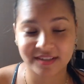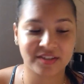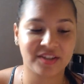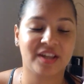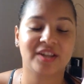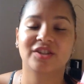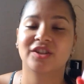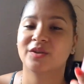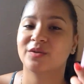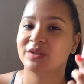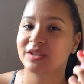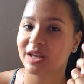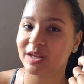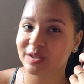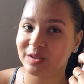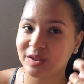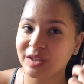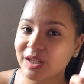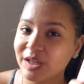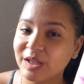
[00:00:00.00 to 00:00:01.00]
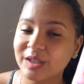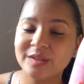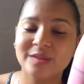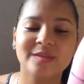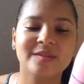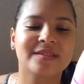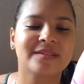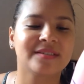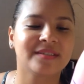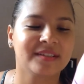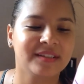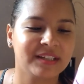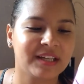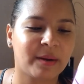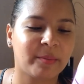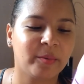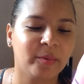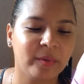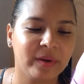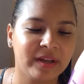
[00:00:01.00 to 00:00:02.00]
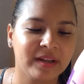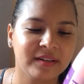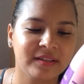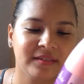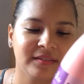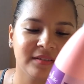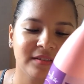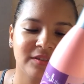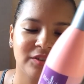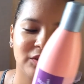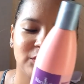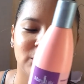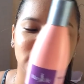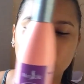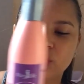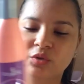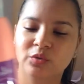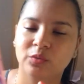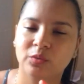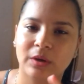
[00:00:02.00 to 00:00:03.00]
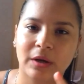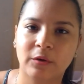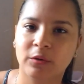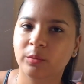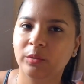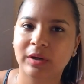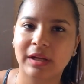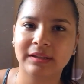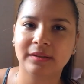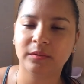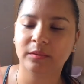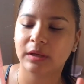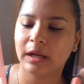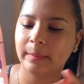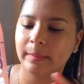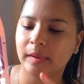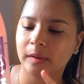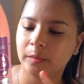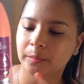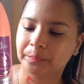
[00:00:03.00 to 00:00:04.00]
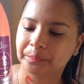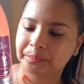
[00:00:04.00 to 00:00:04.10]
né, tira os resíduos e a poeira do, acumulada no cabelo.